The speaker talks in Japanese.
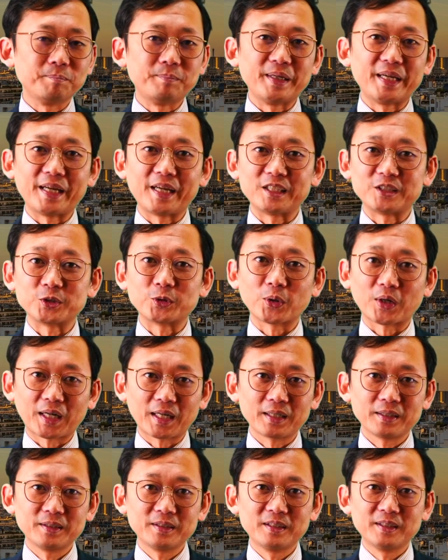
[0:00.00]
ベージュと
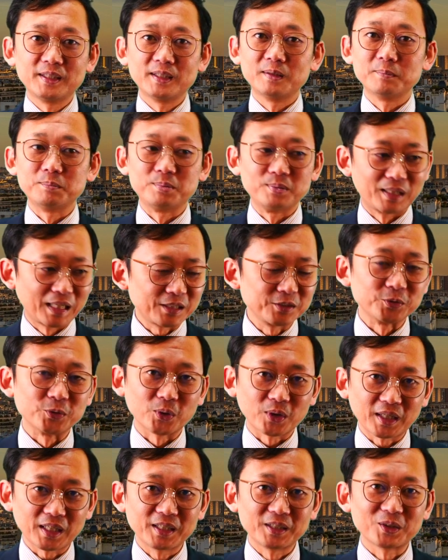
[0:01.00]
かブラウンと
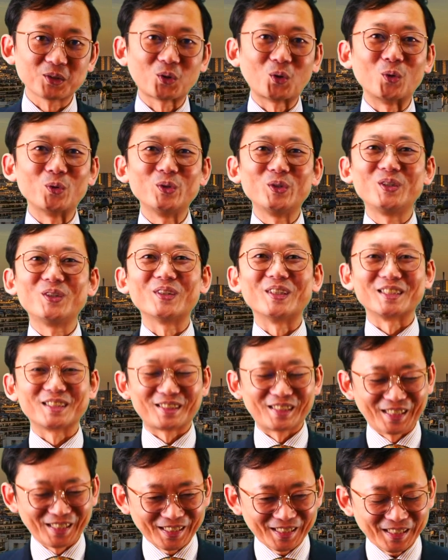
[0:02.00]
かこういう色です
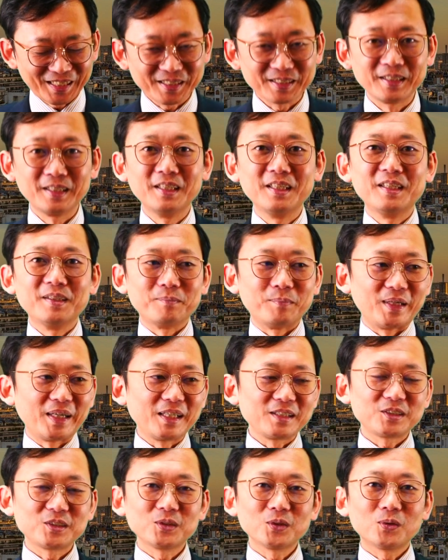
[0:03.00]
ね。
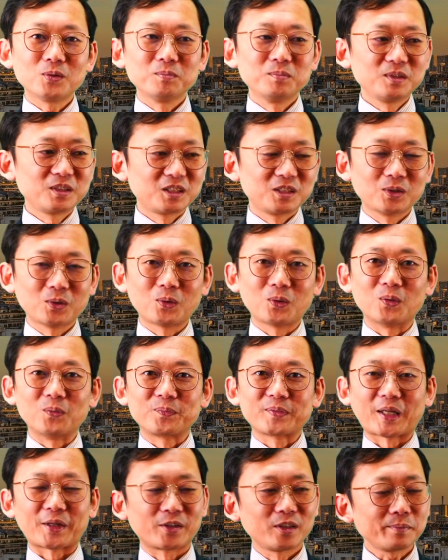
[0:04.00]
ベージュの無地の、
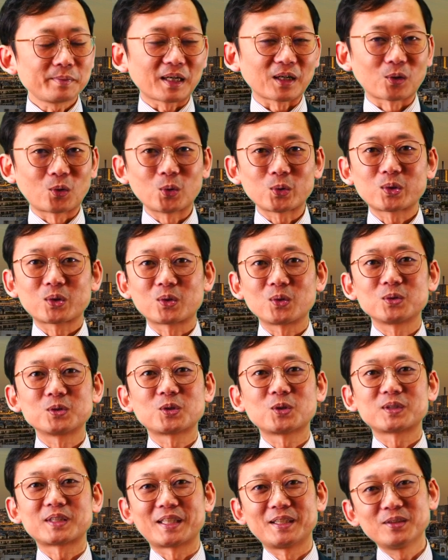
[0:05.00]
例えばコットン
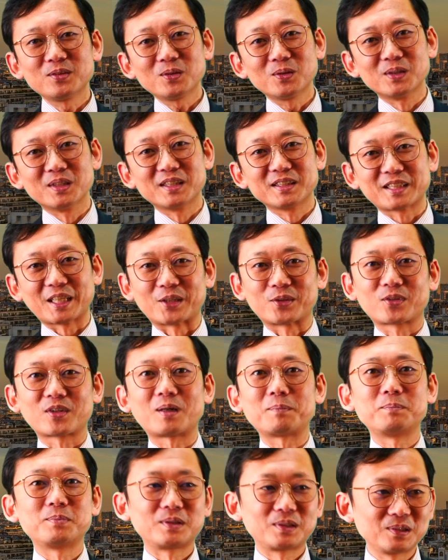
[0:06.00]
素材の
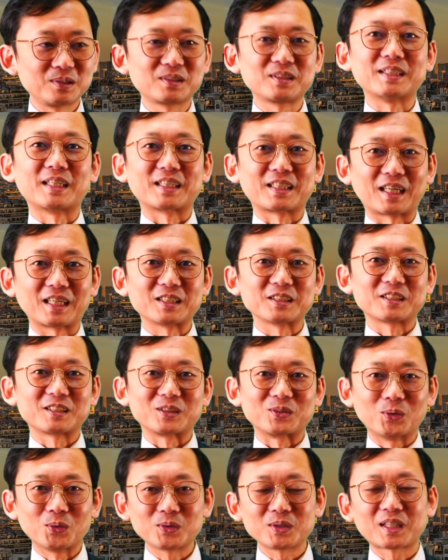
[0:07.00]
セットアップスーツなんか、す
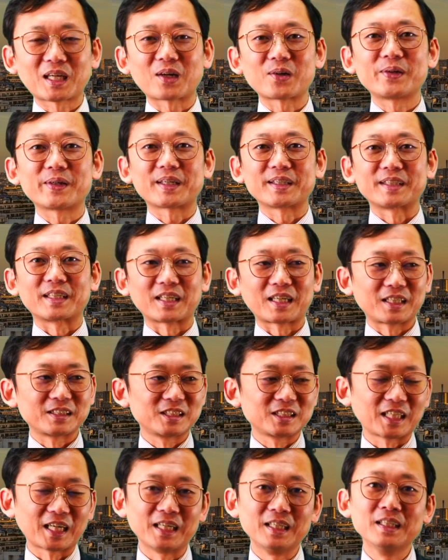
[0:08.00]
ごく軽やかな感
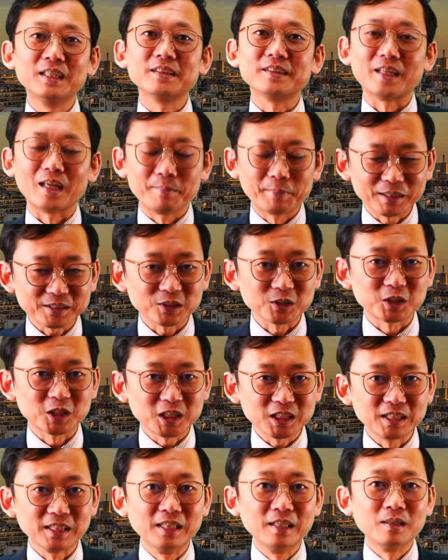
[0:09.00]
じが出ます
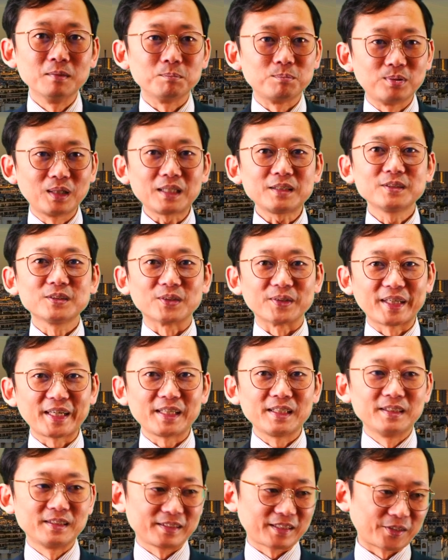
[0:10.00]
し、ブラウンの
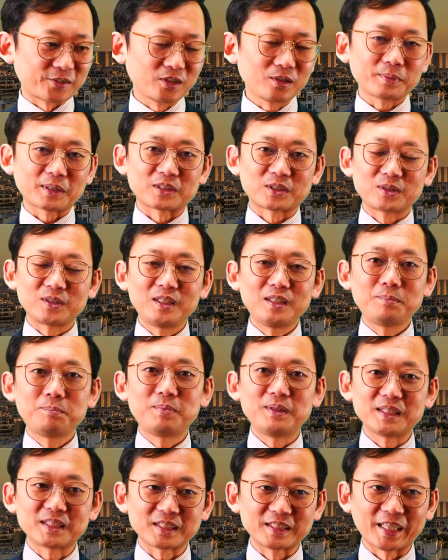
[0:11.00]
ね、例えば
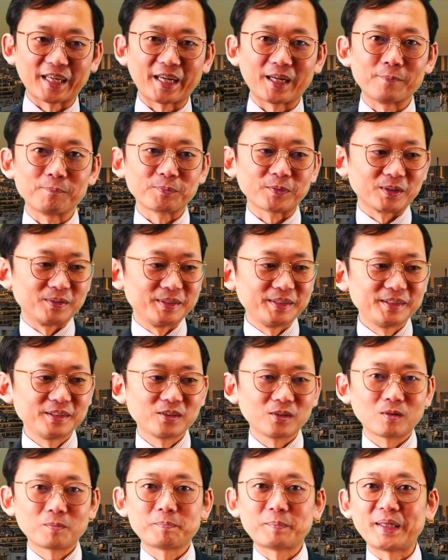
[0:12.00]
スリーピースで、
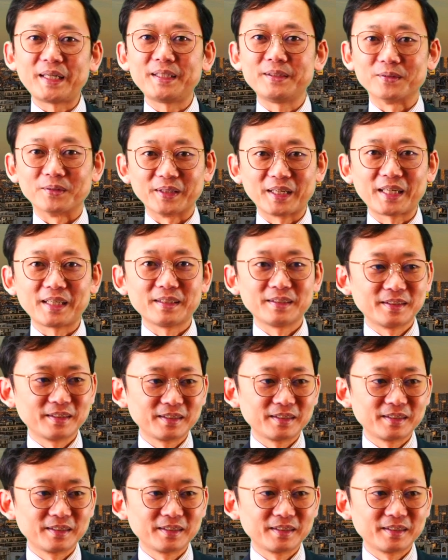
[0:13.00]
ウィンドウペンのね、